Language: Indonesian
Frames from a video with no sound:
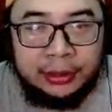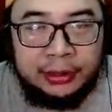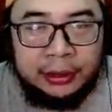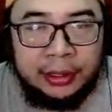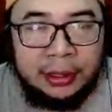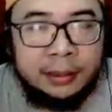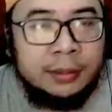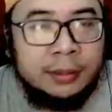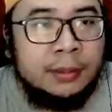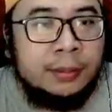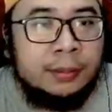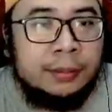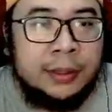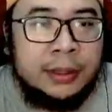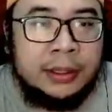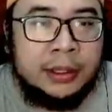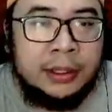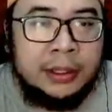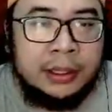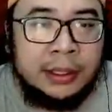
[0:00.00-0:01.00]
Dan
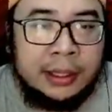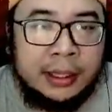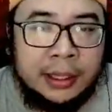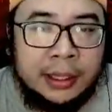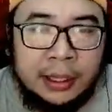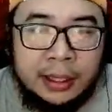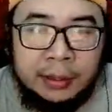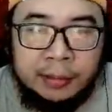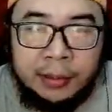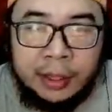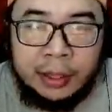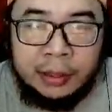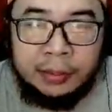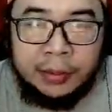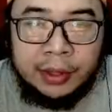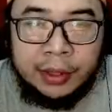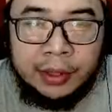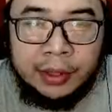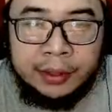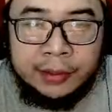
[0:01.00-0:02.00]
pencinta game-game
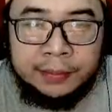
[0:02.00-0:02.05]
yang